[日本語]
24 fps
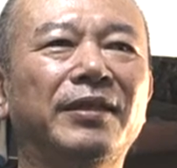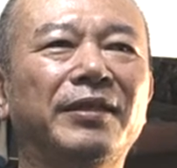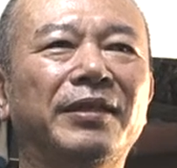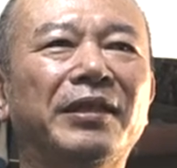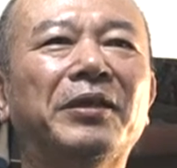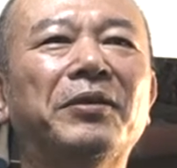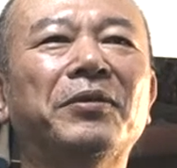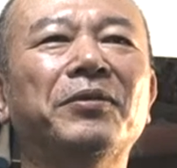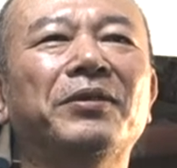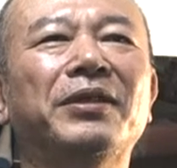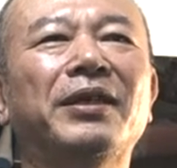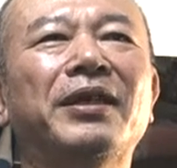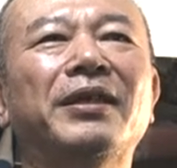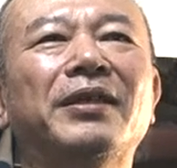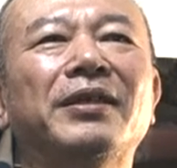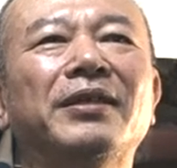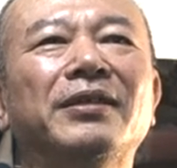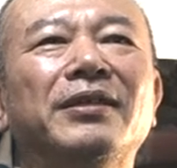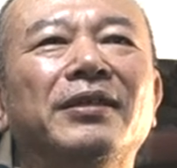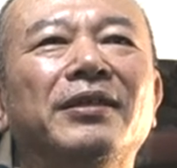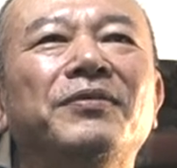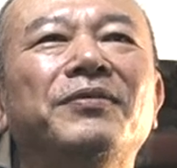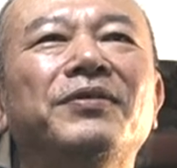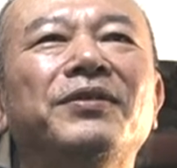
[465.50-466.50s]
なので
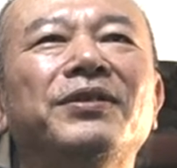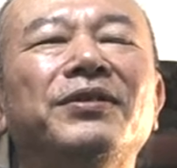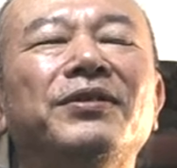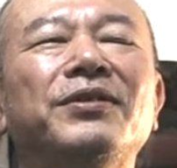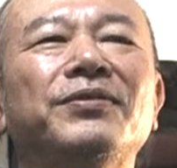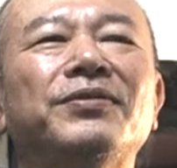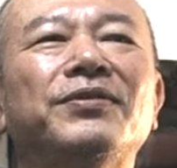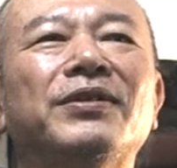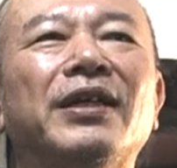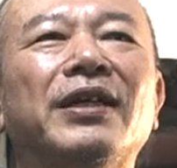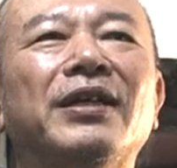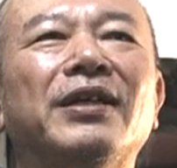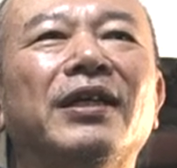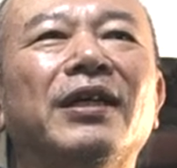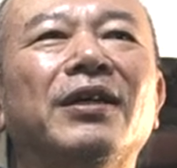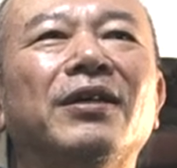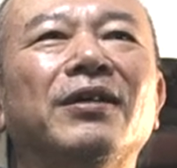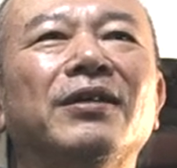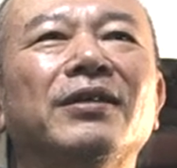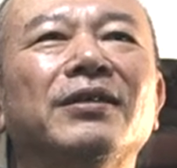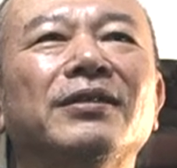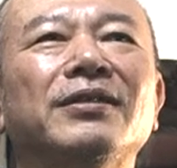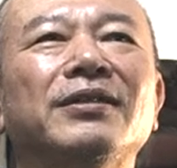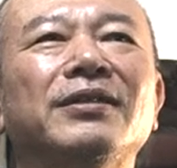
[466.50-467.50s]
インフィールドフライが
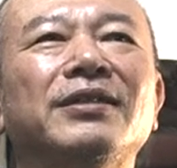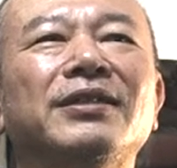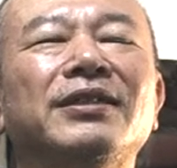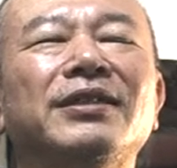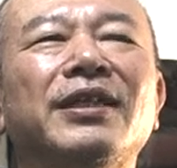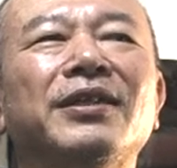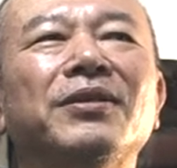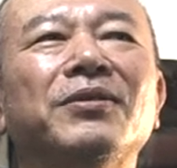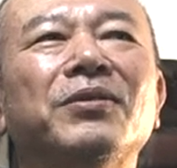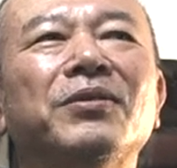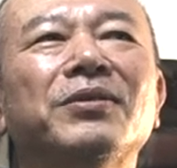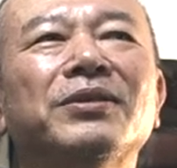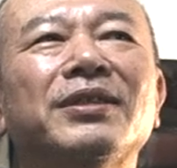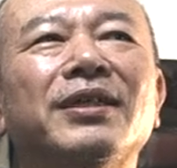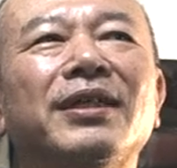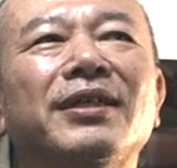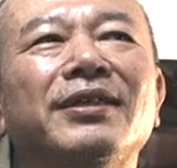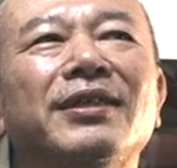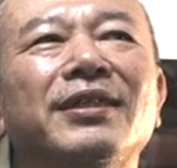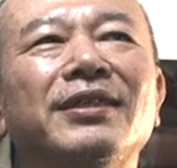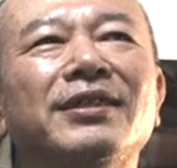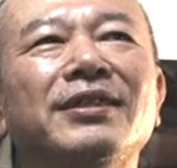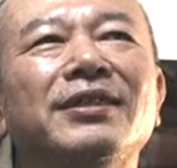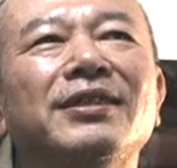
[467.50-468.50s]
宣告さ
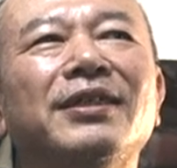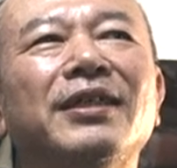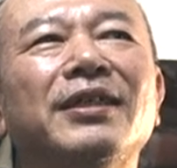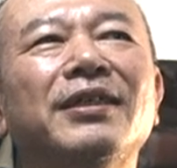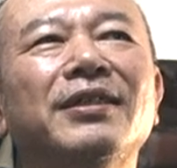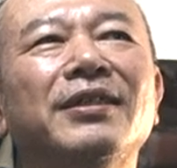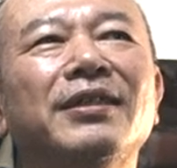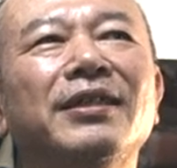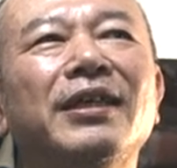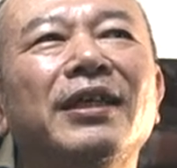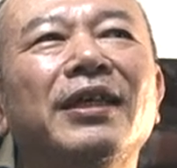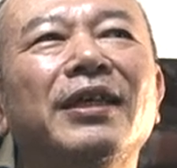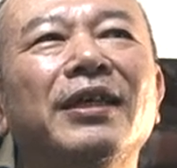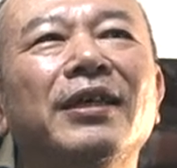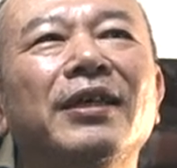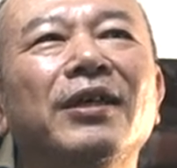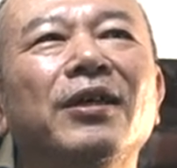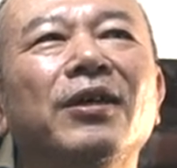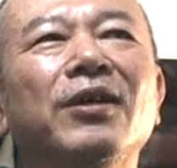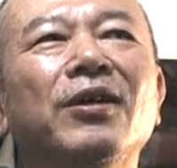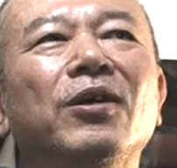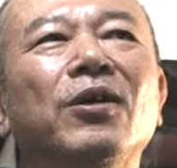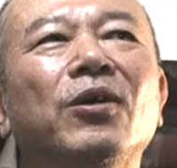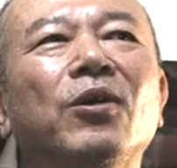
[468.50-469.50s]
れた時点で
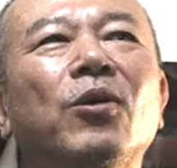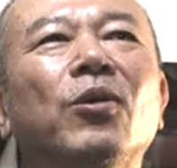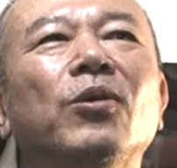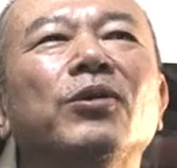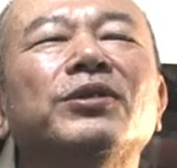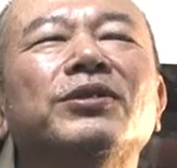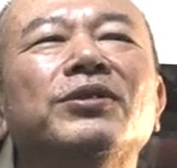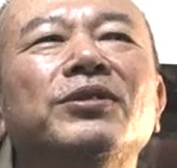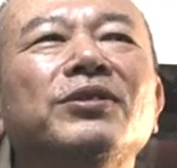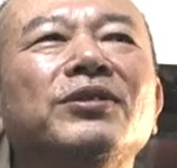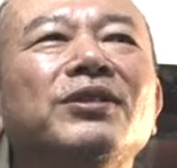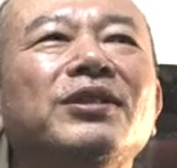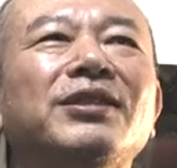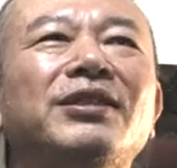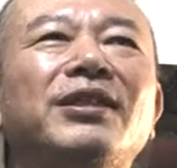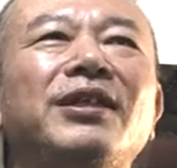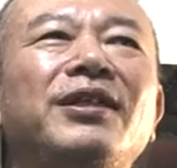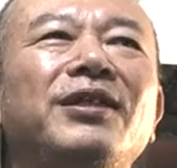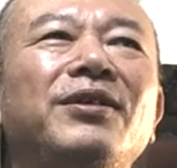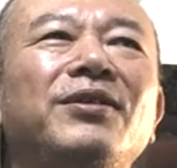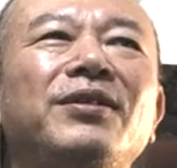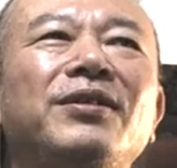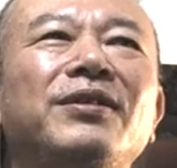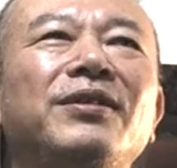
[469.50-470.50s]
捕球
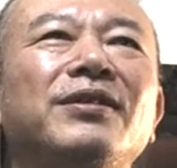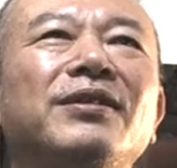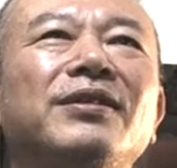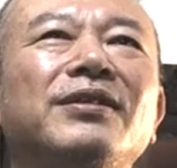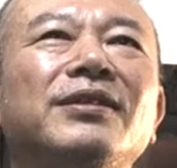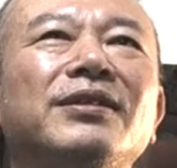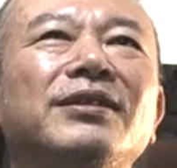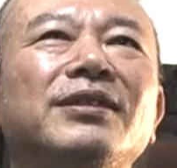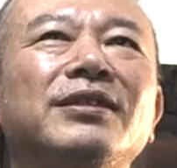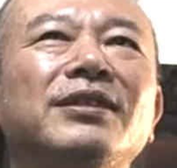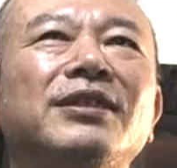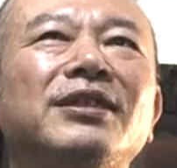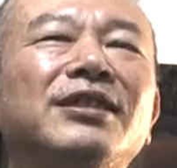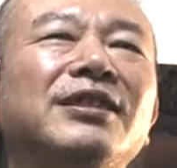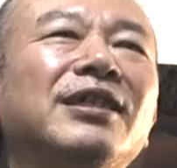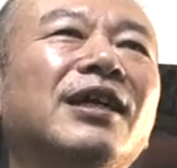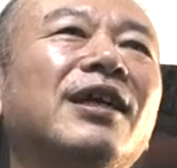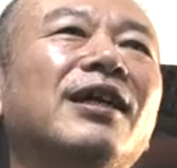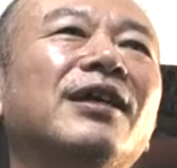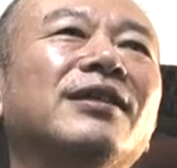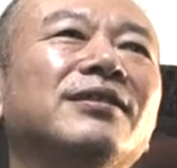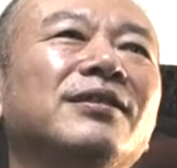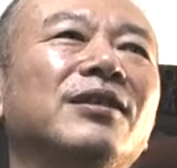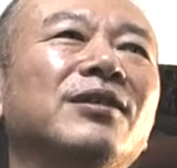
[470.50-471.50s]
し
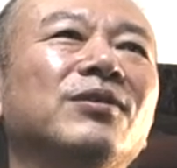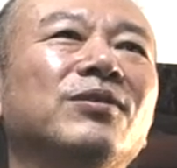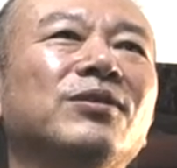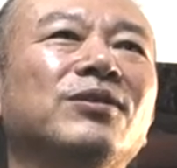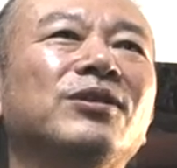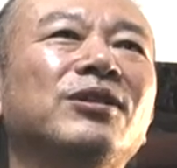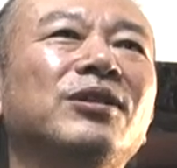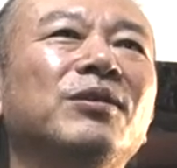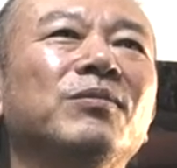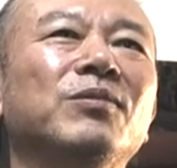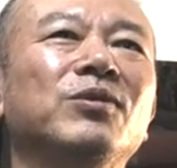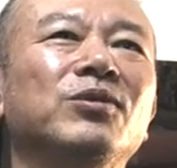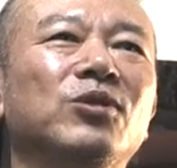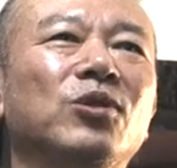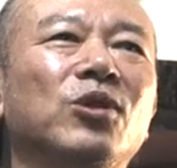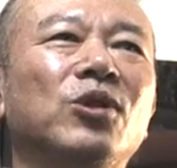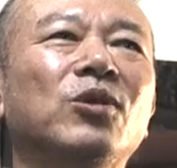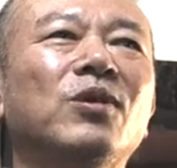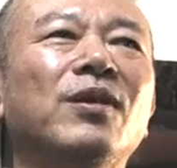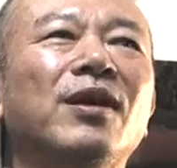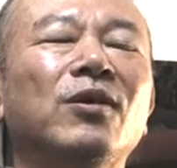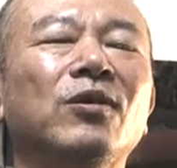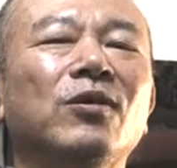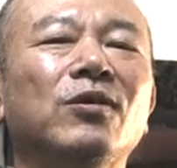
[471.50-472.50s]
なかったとしてもそ
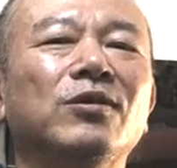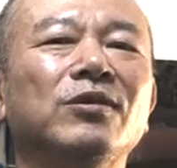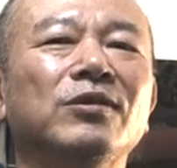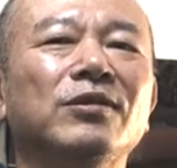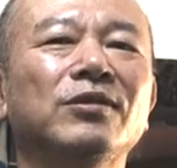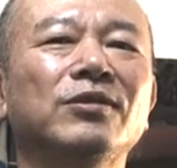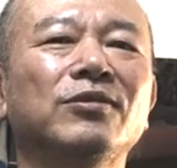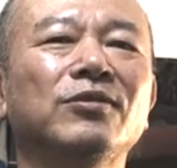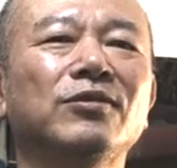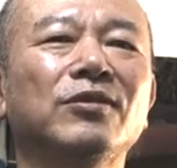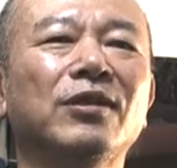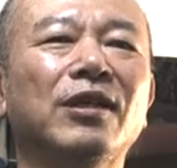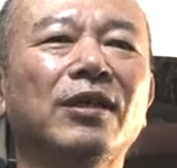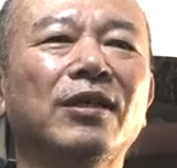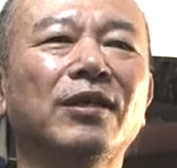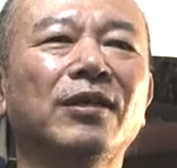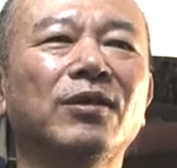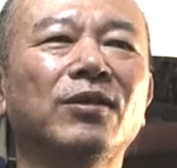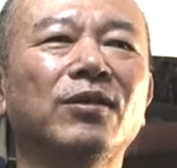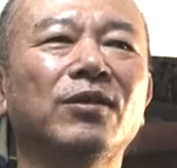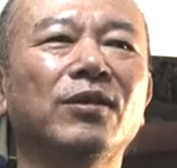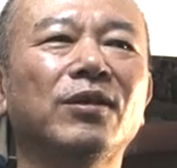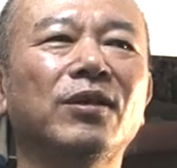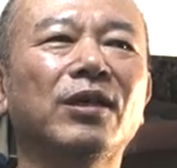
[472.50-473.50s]
れは
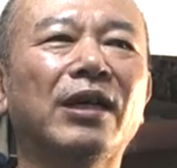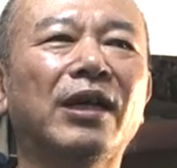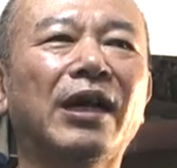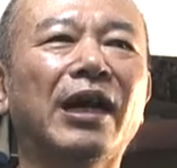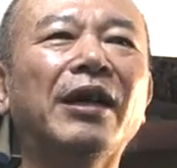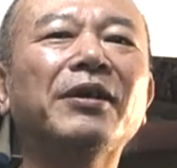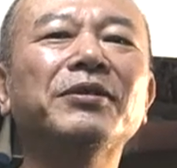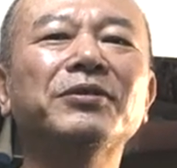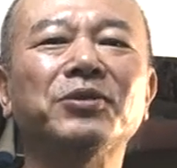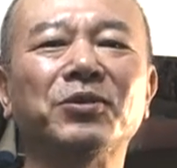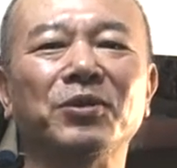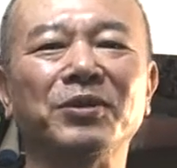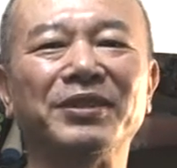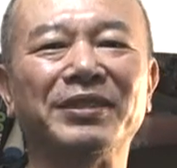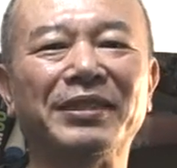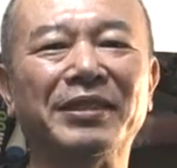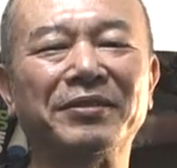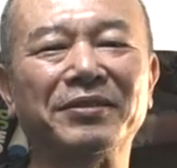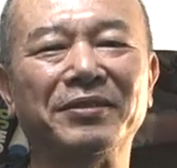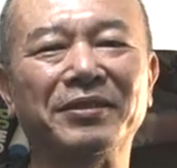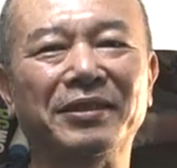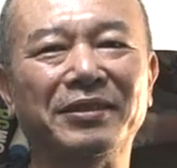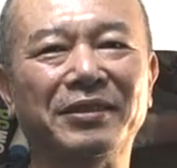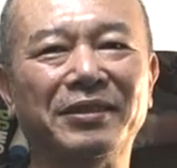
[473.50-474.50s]
アウトにな
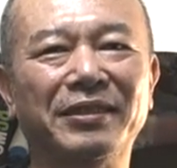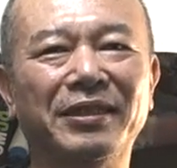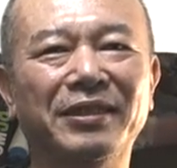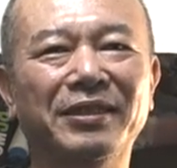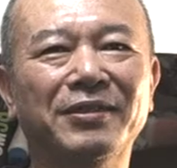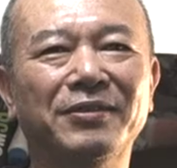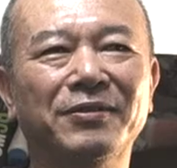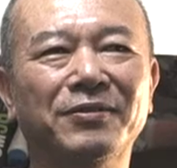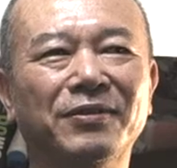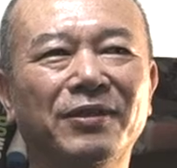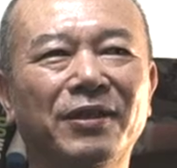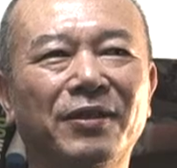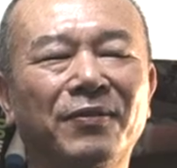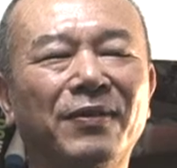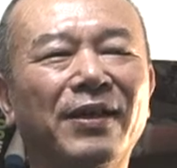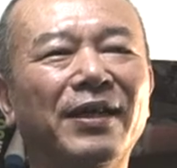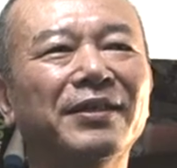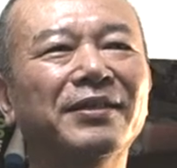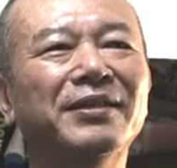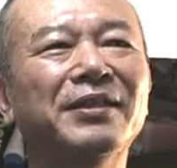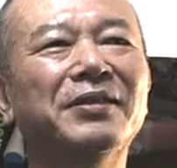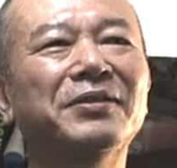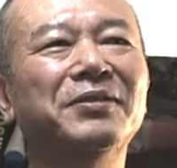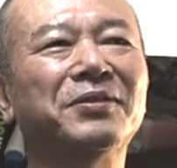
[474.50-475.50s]
るんですね。
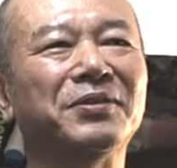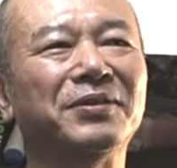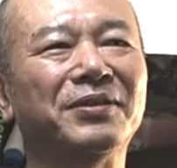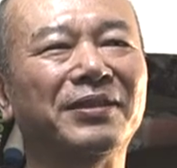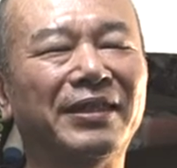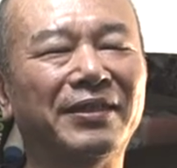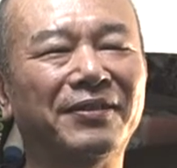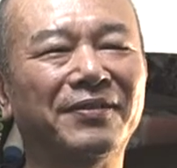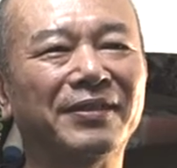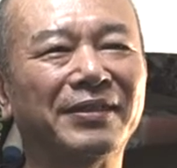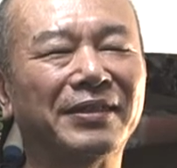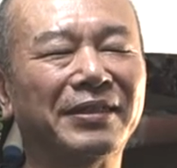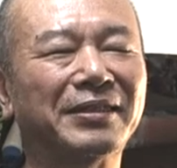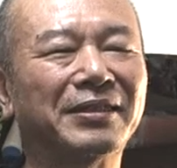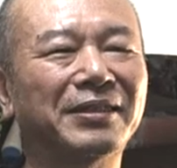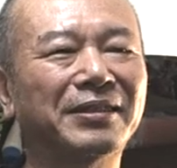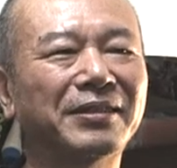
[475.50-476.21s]
ワンアウトになるわけ